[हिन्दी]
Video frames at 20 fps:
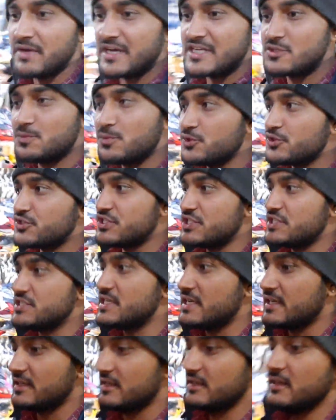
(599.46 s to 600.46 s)
मज़बूत
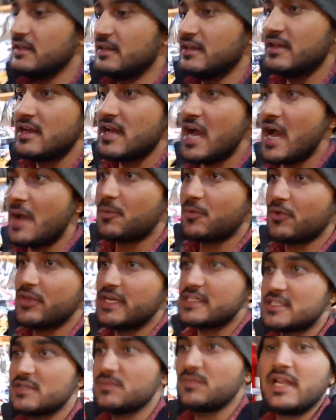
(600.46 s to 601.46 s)
चीज़ें आपको
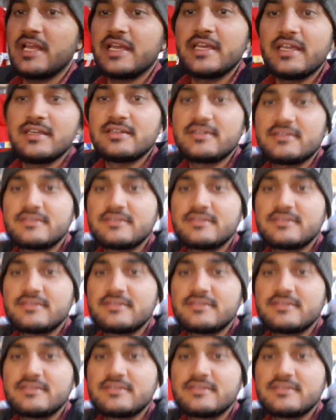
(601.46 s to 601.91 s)
यहाँ से मिलेगी